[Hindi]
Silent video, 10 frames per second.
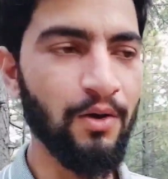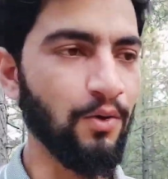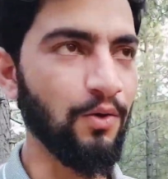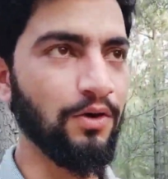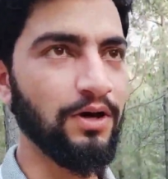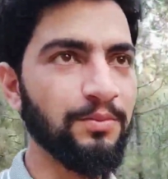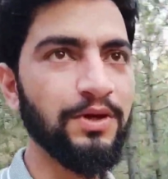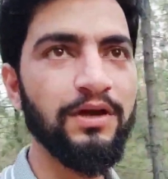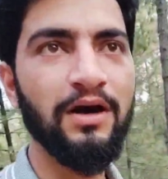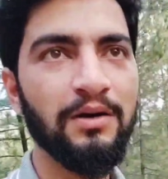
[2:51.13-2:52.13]
और
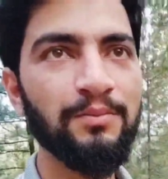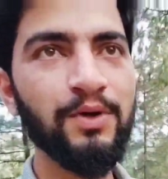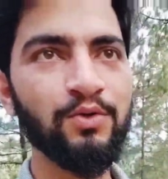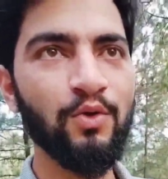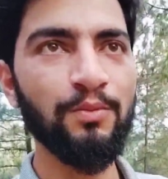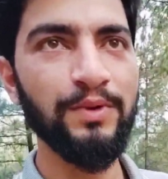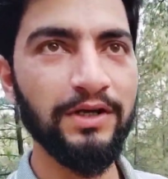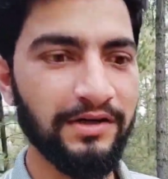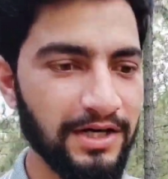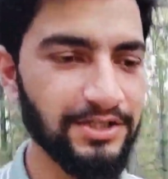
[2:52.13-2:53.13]
अभी यहाँ पे दो
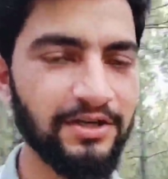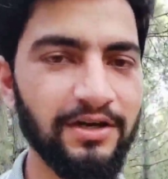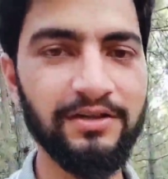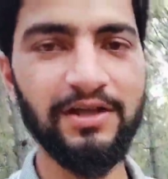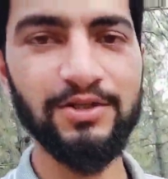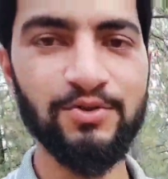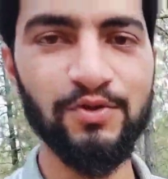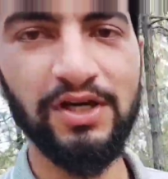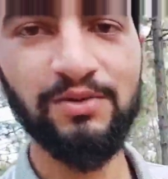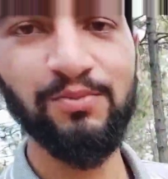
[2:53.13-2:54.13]
मिनट रेस्ट करते हैं
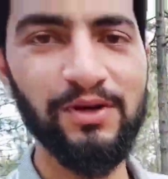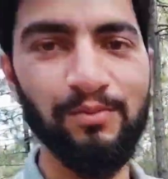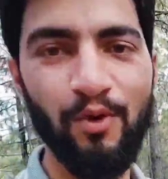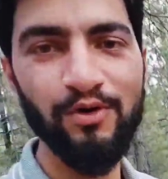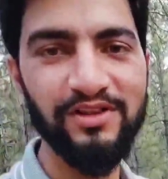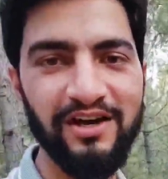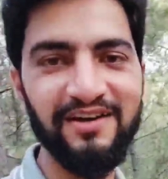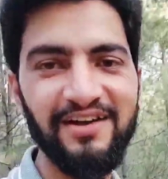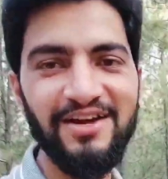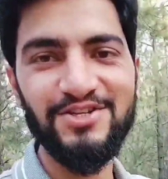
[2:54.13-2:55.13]
जुनेद भाई बहुत थक
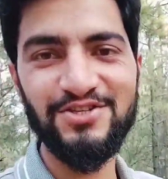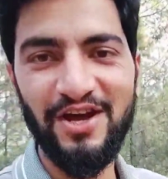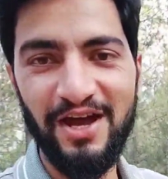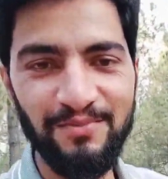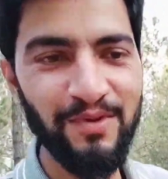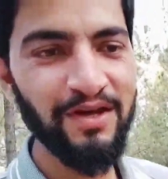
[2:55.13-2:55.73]
गए हैं इस टाइम